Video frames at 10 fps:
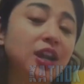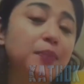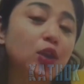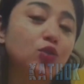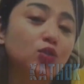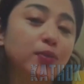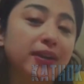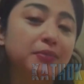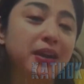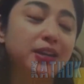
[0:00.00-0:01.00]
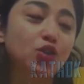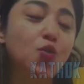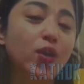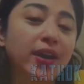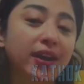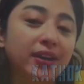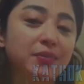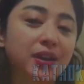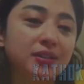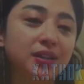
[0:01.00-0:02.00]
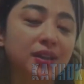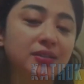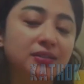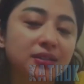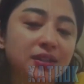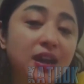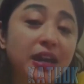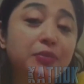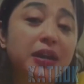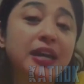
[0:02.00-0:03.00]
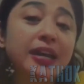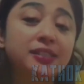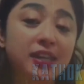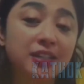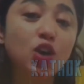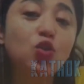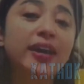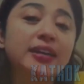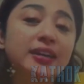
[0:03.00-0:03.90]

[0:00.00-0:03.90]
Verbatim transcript: Jadi nggak perlu banding-bandingin gue ibaratnya. Ibaratnya Lesti aja aku